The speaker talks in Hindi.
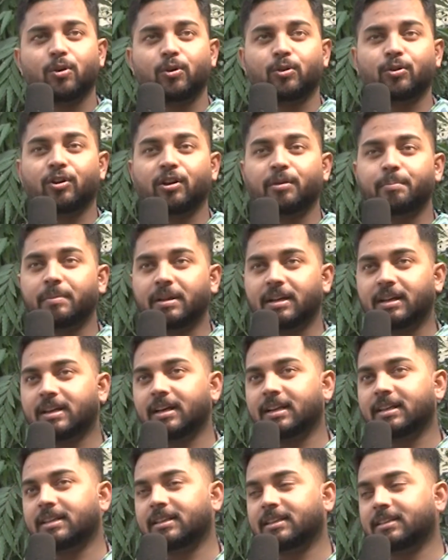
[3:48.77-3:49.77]
उन्होंने
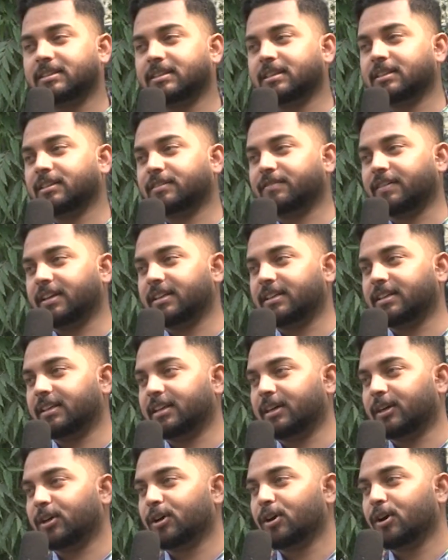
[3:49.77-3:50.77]
मिलकर ही इसकी सफाई की है